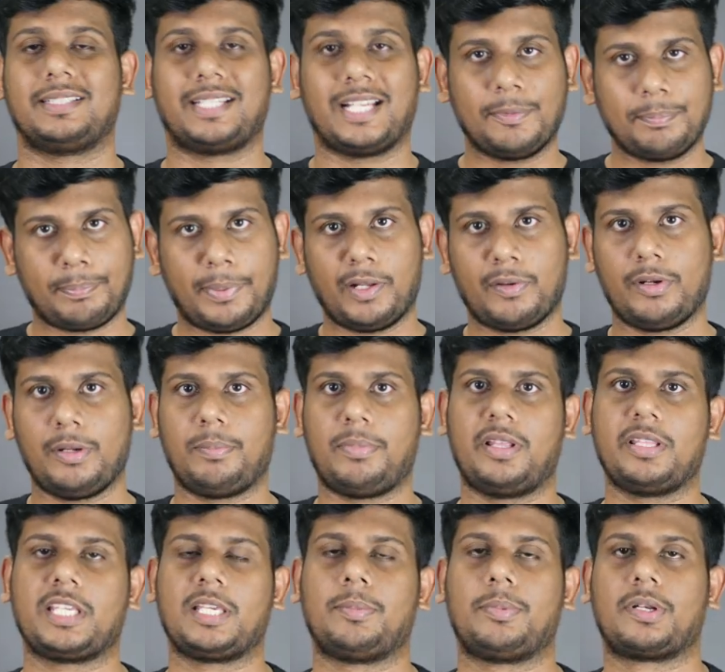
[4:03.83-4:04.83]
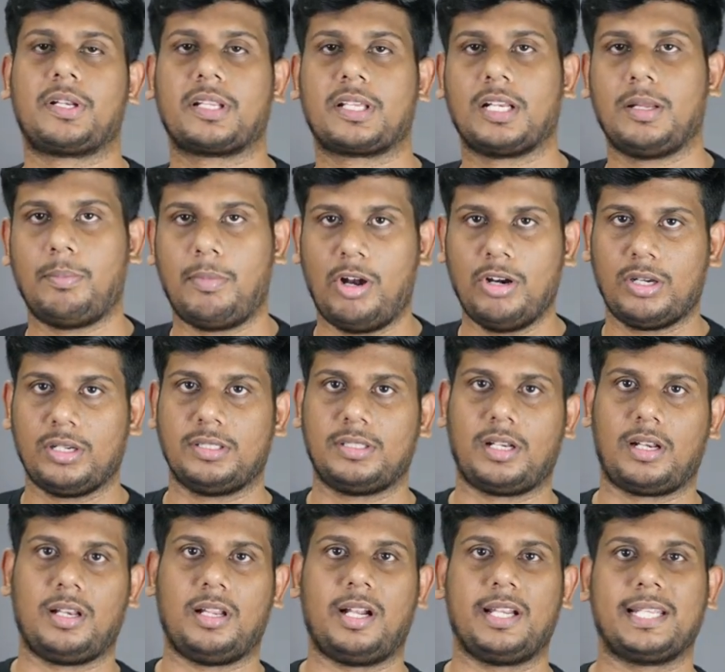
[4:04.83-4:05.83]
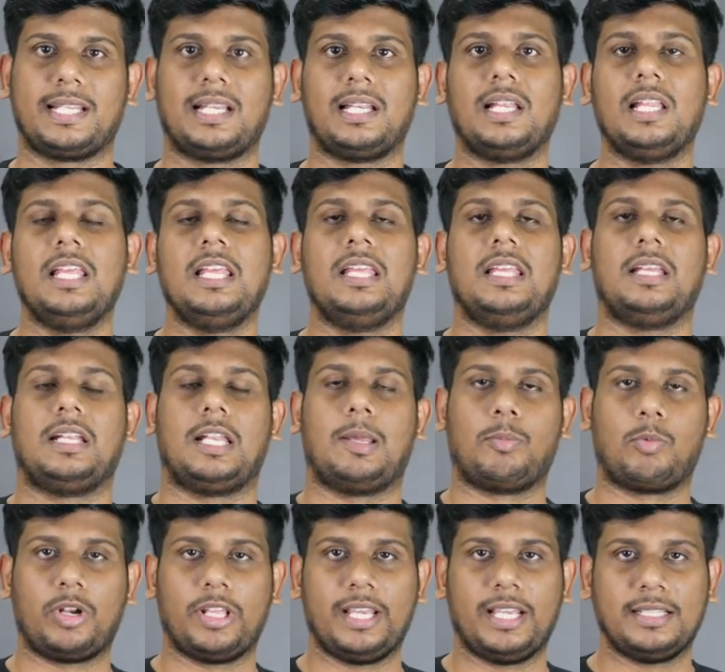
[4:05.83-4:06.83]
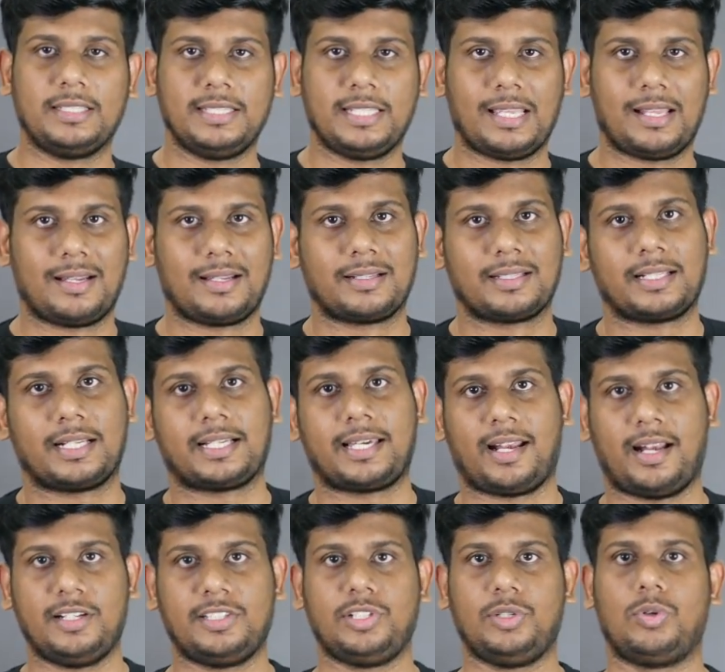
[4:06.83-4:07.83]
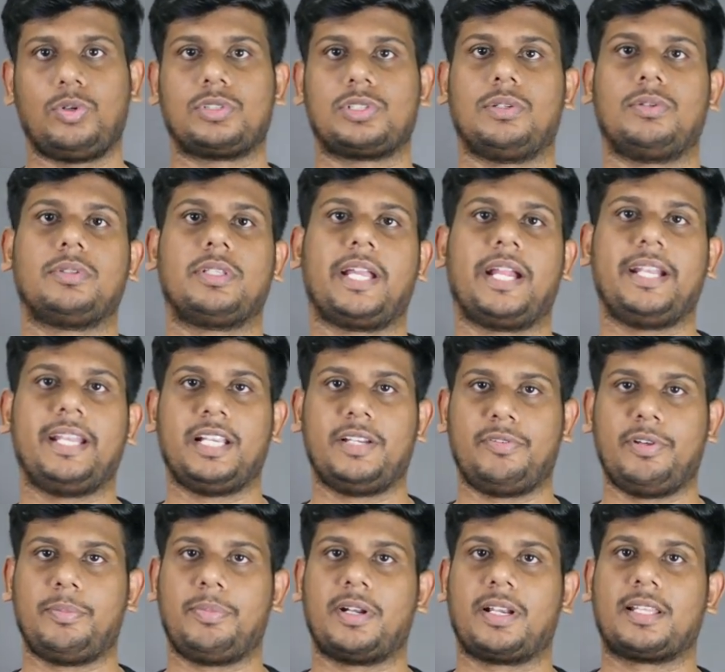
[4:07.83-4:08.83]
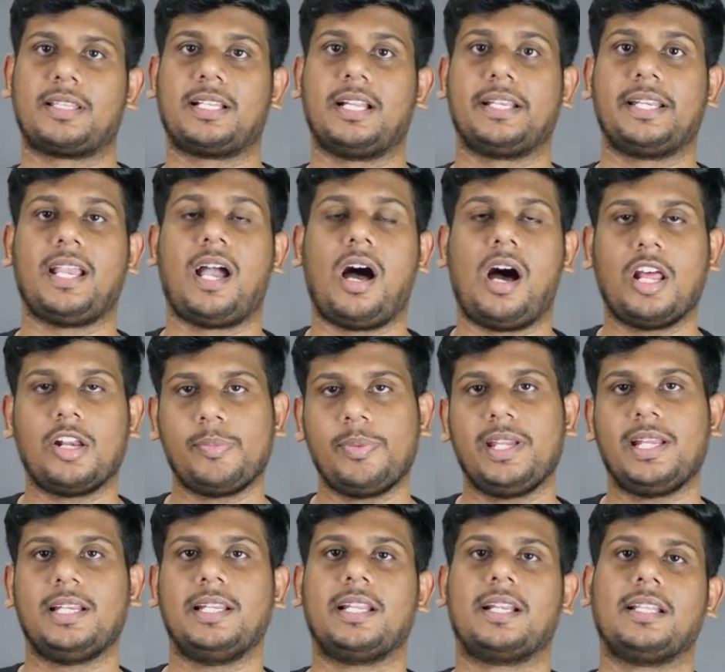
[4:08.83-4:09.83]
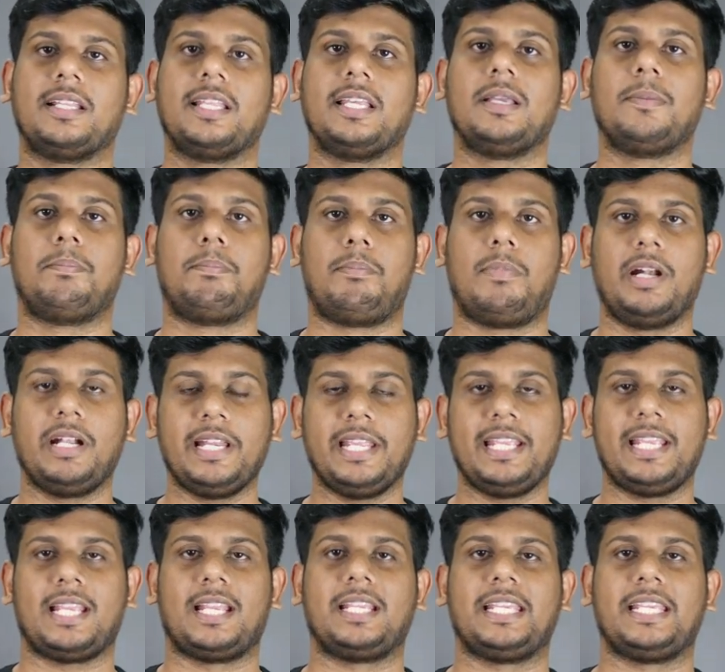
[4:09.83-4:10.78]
கண் பார்வை பாதிக்கப்பட்டிருக்கிற மாற்றுத்திறனாளிகள் நம்முடைய இந்தியாவில் இருக்கிற கரன்சி நோட்ஸை வந்து ஐடென்டிஃபை பண்ணுறதுக்காண்டி ஆர்பிஐலேருந்து மணி